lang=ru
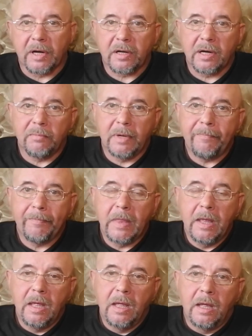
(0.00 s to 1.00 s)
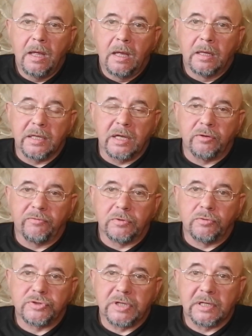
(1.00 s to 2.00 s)
программа. Я ее
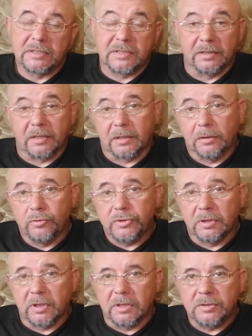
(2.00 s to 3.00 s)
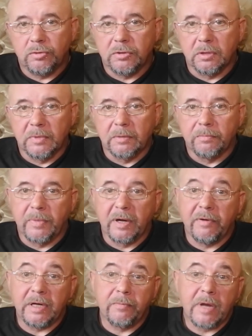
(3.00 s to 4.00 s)
ведущий Александр Глущенко, и сегодня мы
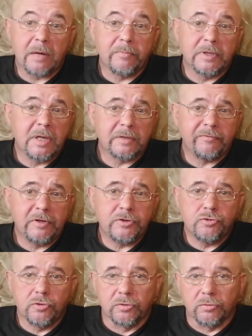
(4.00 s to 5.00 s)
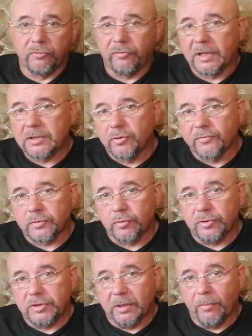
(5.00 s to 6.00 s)
поговорим как бы на отвлеченную
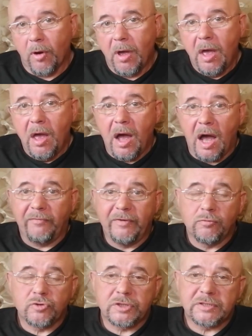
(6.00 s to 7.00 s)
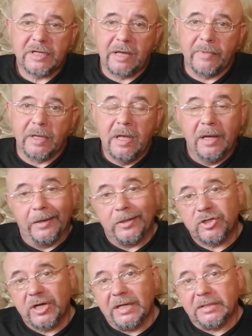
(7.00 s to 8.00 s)
философскую тему. А вы уже сами
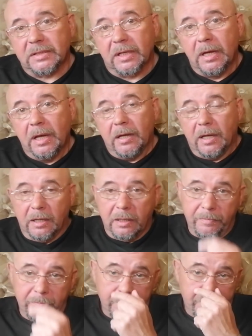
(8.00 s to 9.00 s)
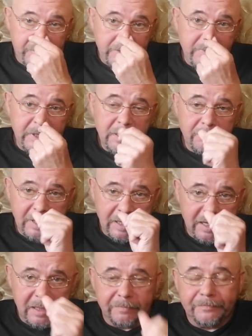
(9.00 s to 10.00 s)
решайте, э, применимы
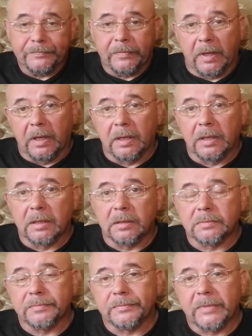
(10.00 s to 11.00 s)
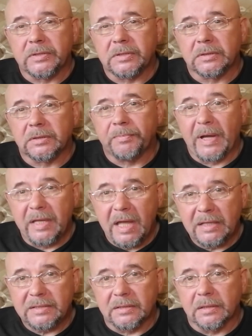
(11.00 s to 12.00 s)
ли э, значит,
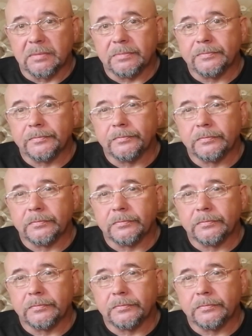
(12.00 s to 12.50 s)
понятия,